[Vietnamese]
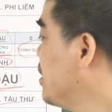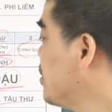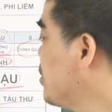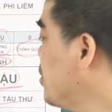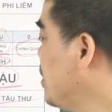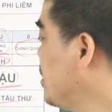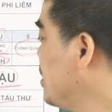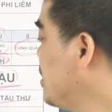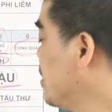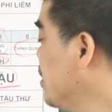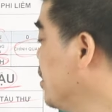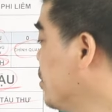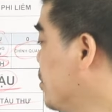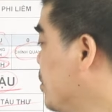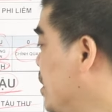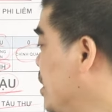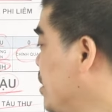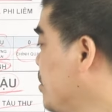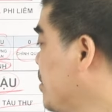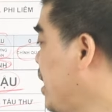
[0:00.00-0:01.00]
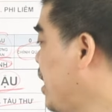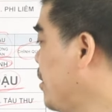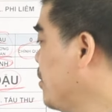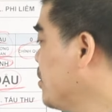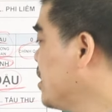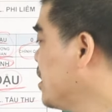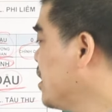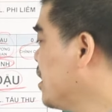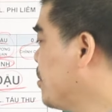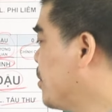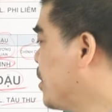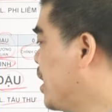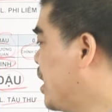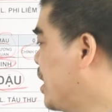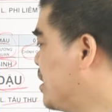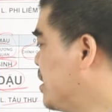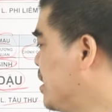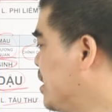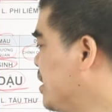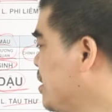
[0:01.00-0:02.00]
cho những người tuổi Đinh Mão sinh năm
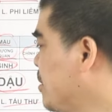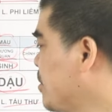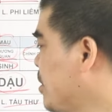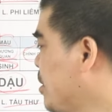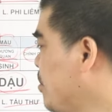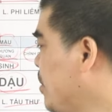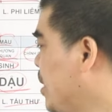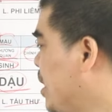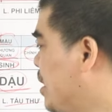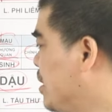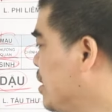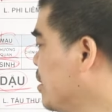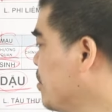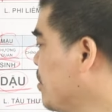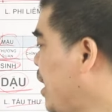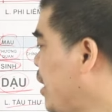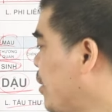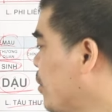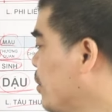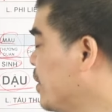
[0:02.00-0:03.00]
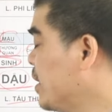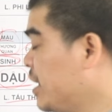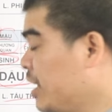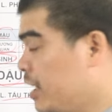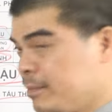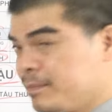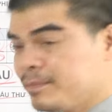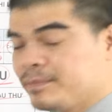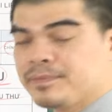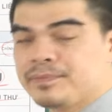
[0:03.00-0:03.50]
1987 nữ mạng quý vị nhé.